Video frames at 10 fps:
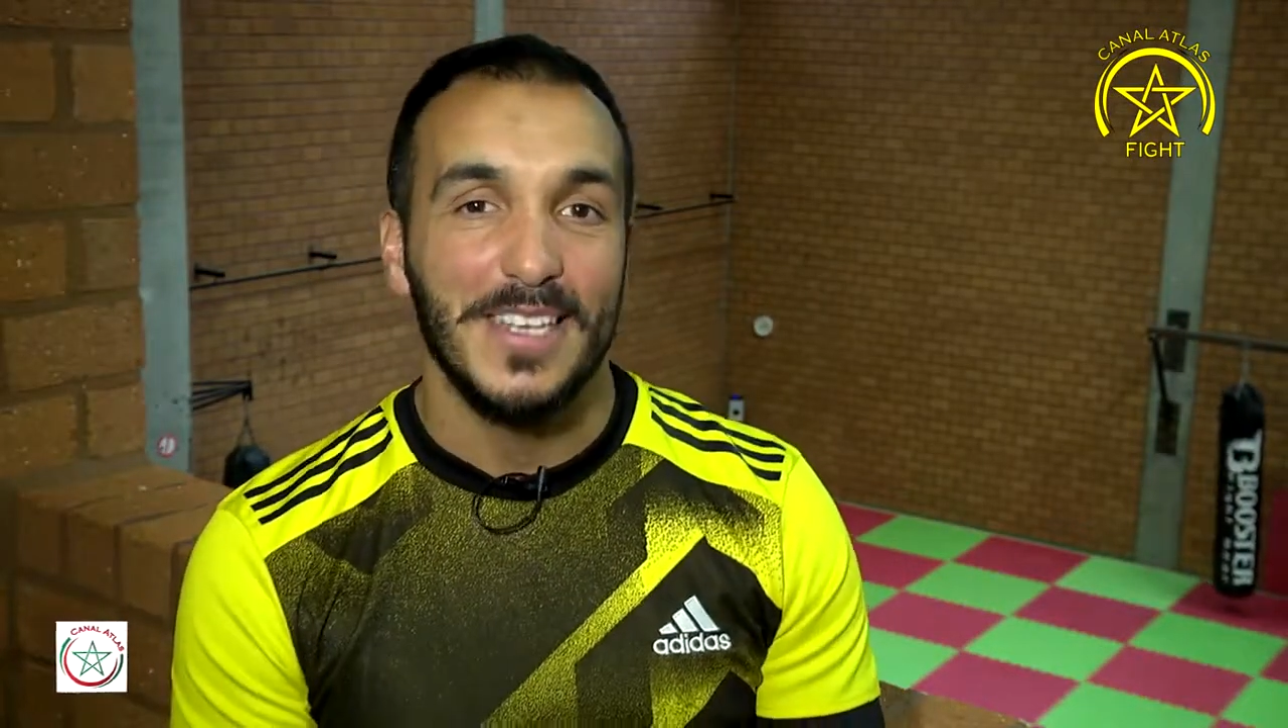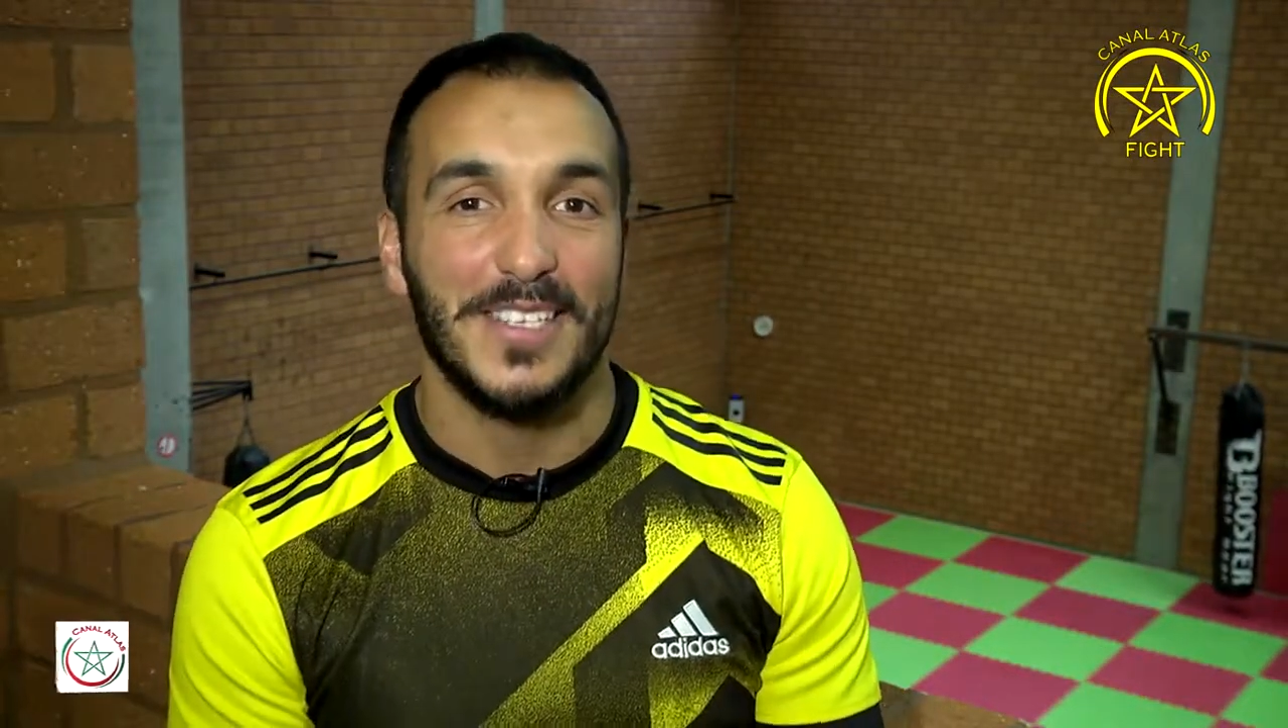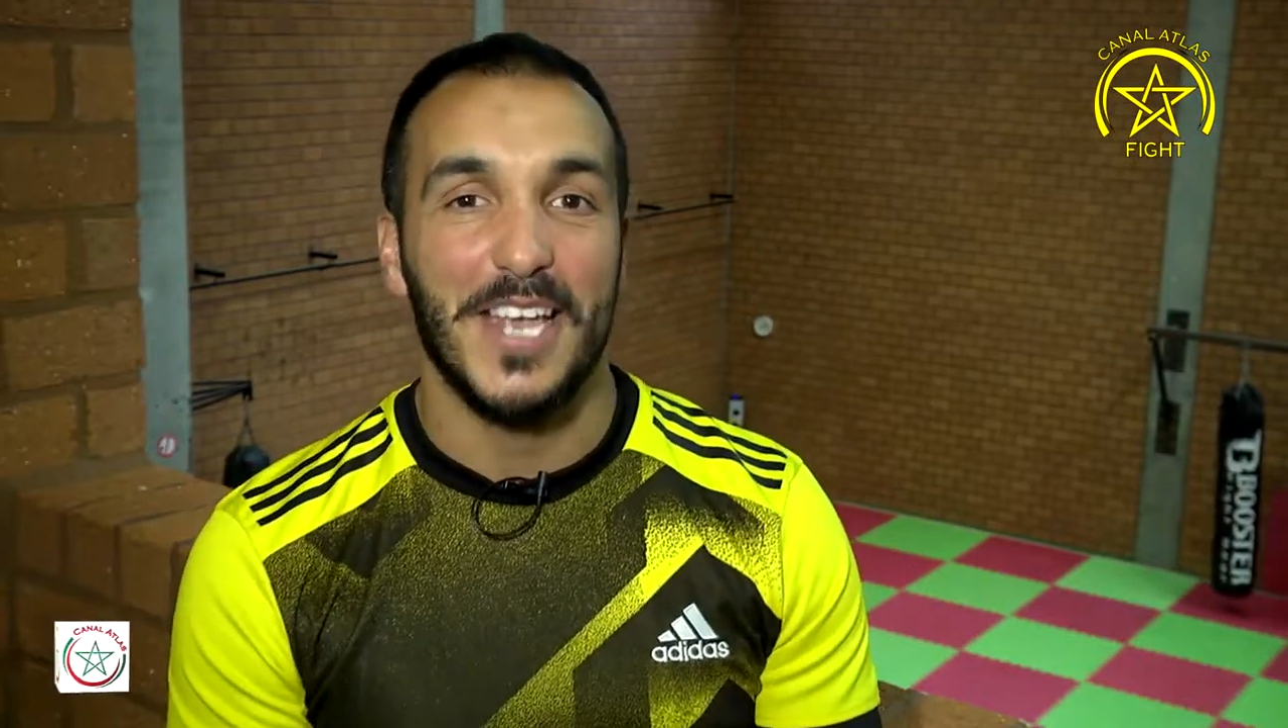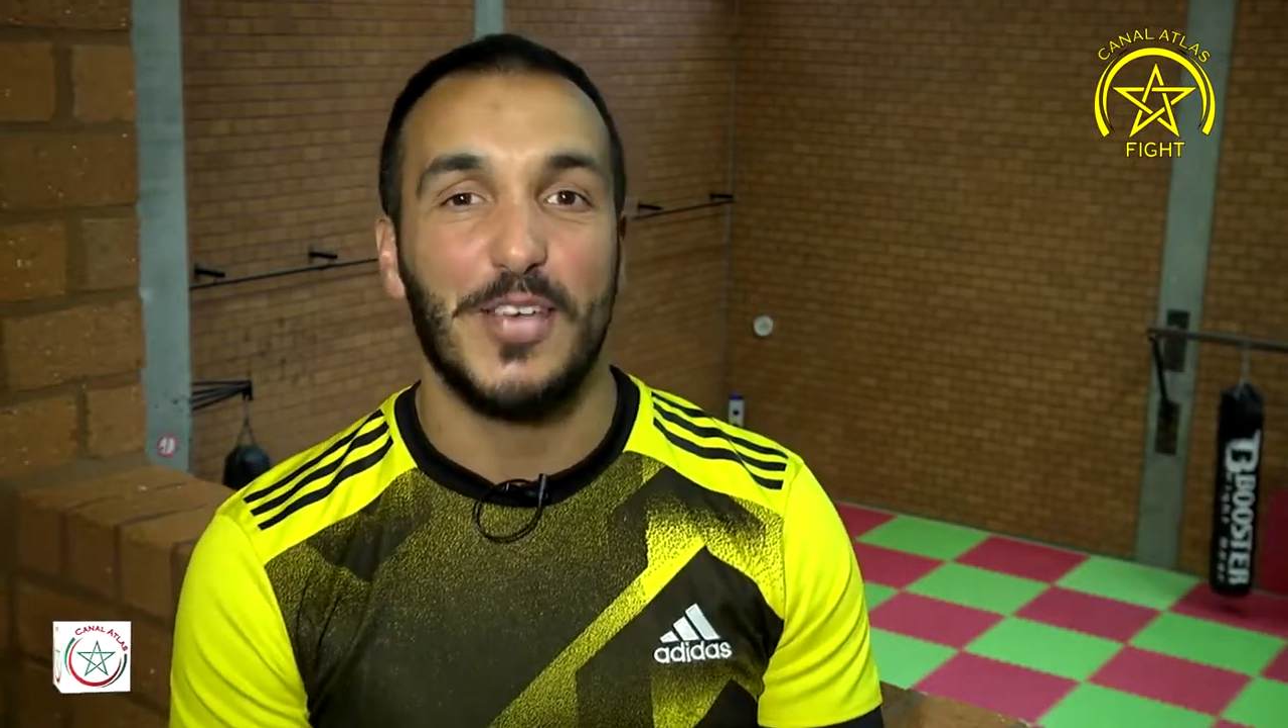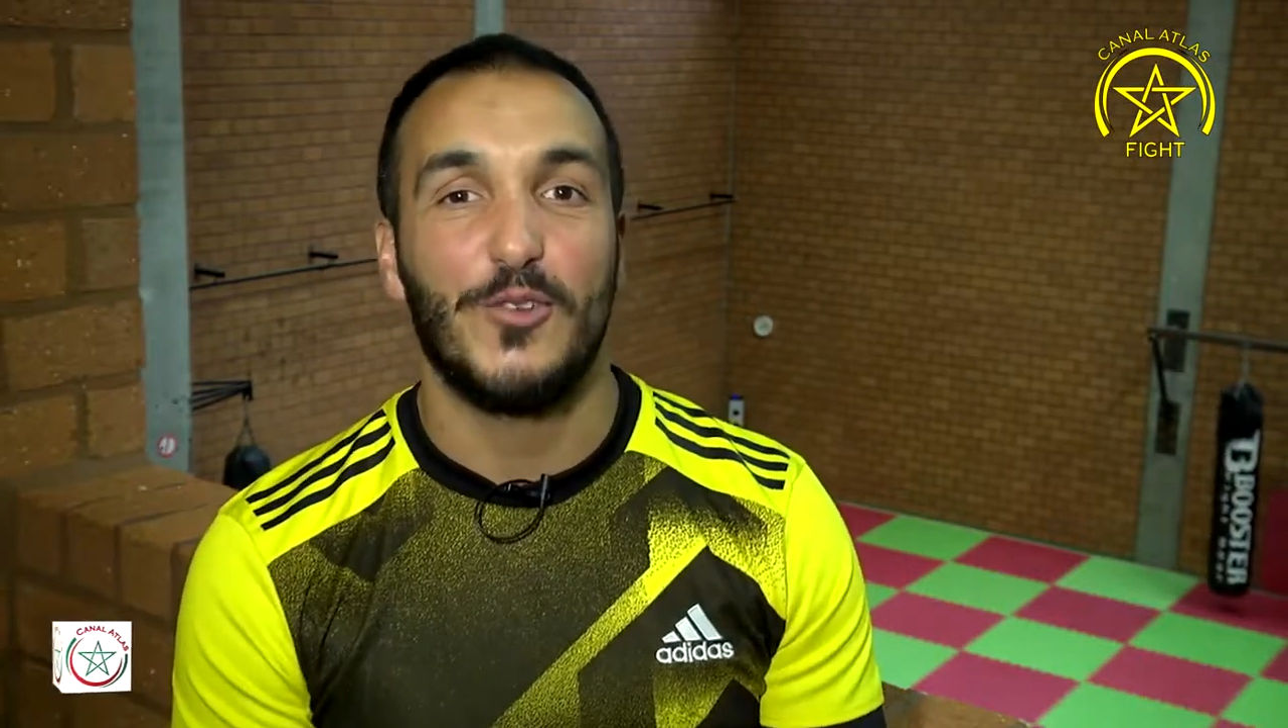
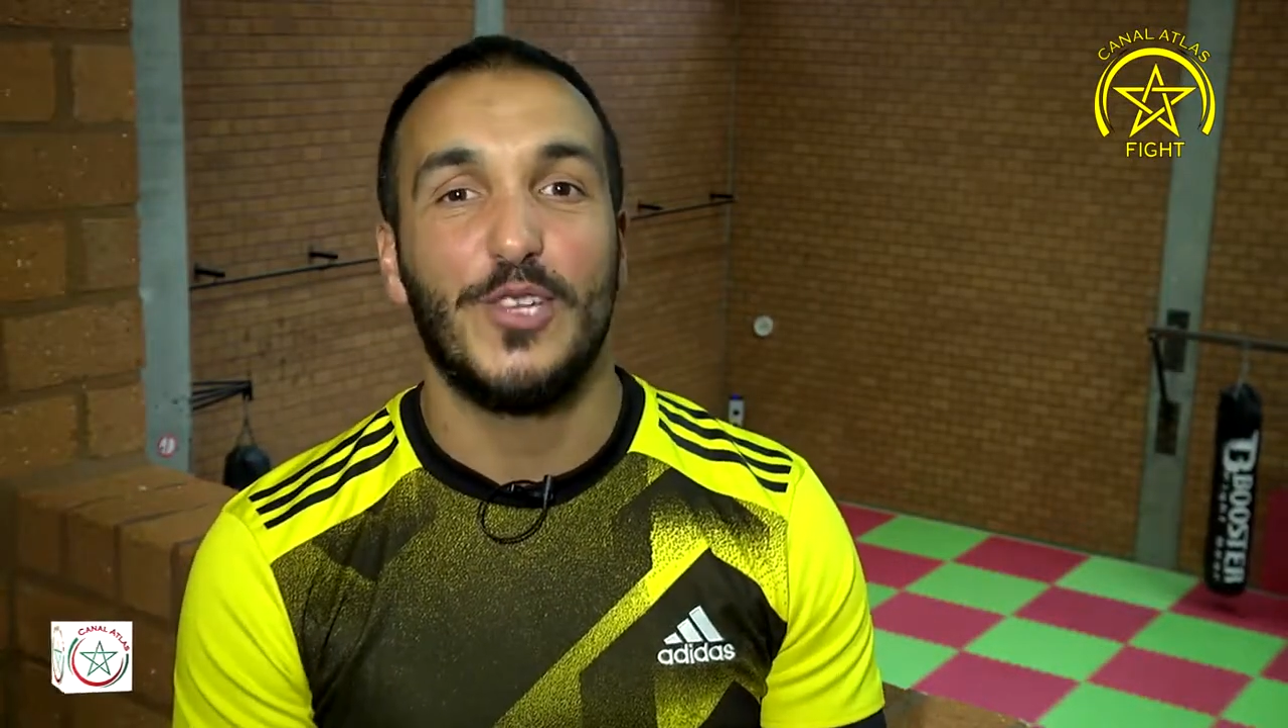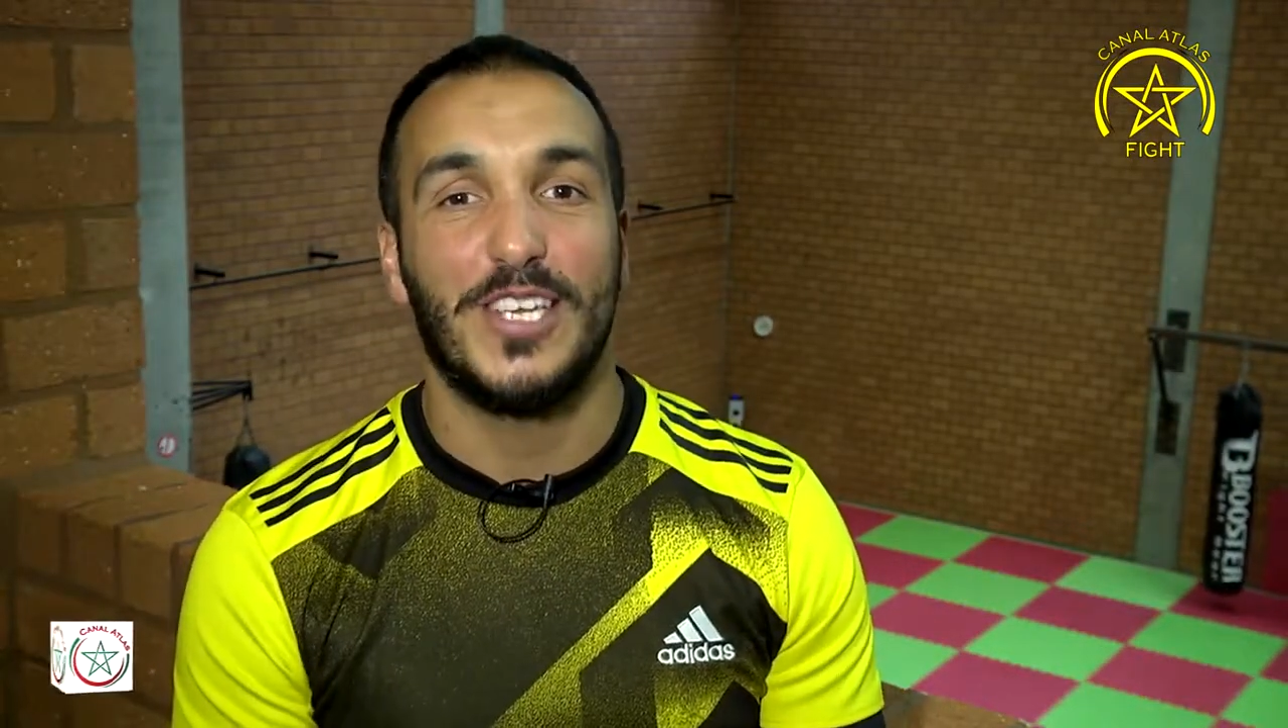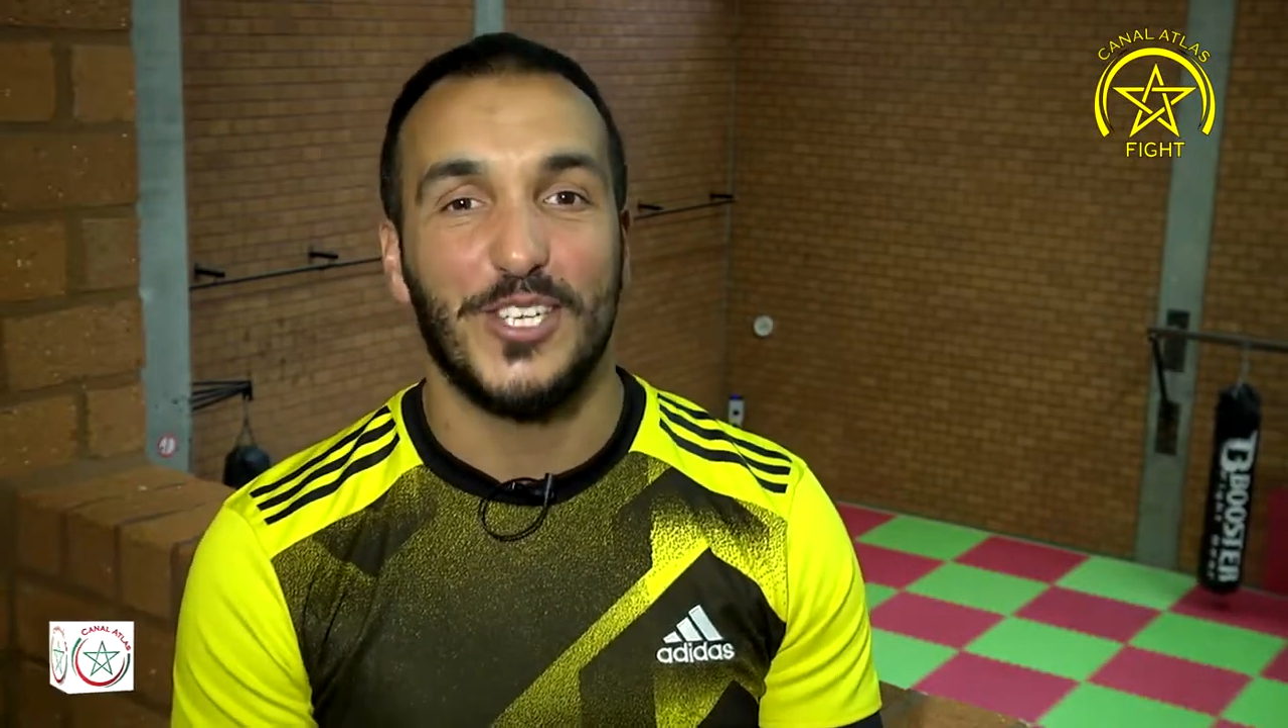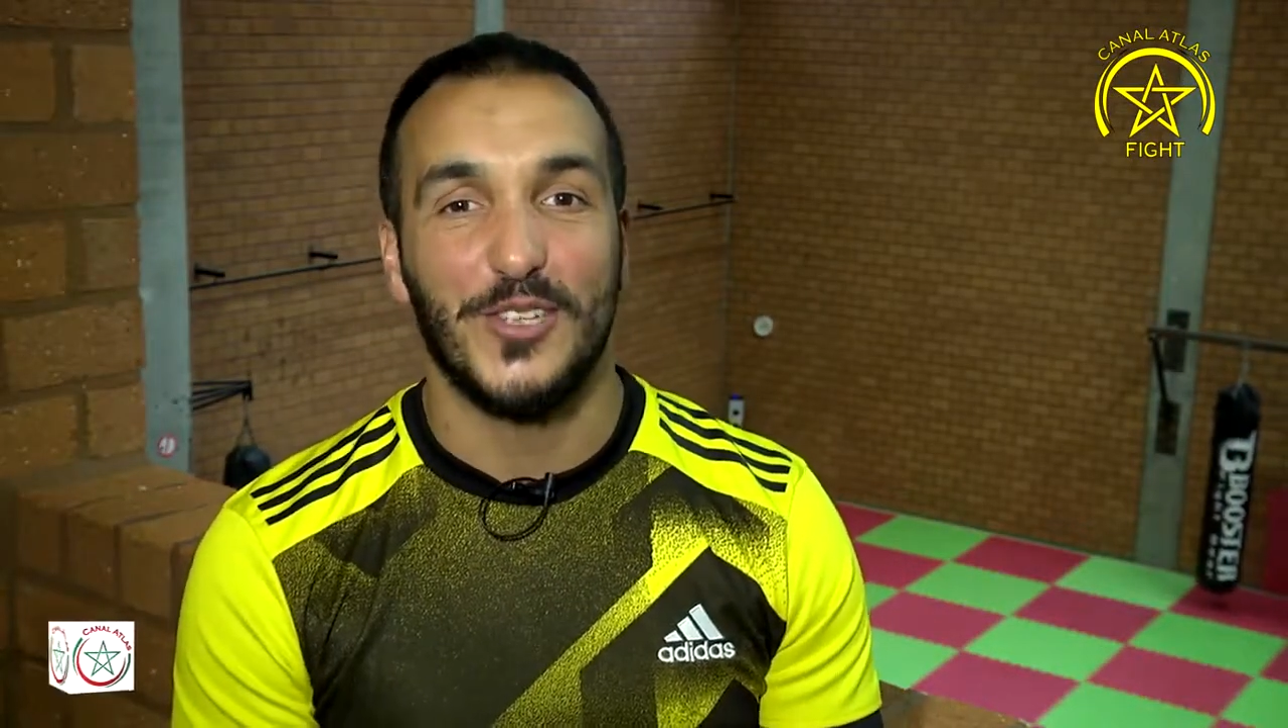c'est inculqué